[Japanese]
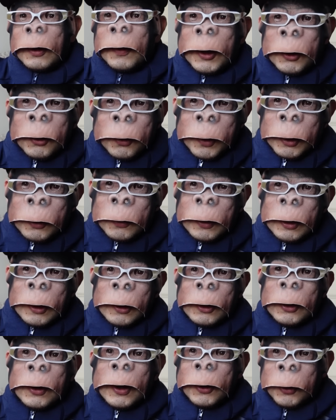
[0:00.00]
で、まあ、冨安に
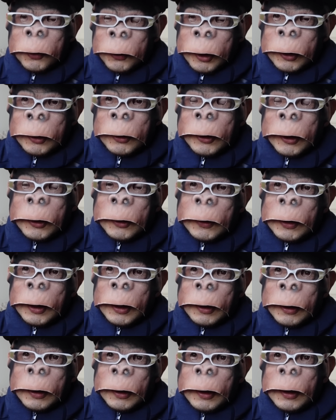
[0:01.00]
関してはそういう話なんです
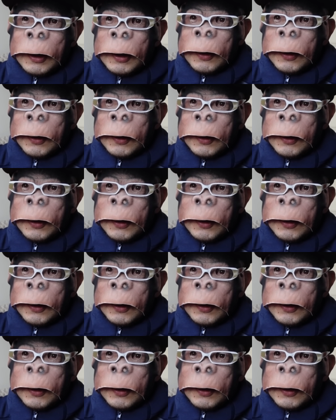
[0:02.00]
が、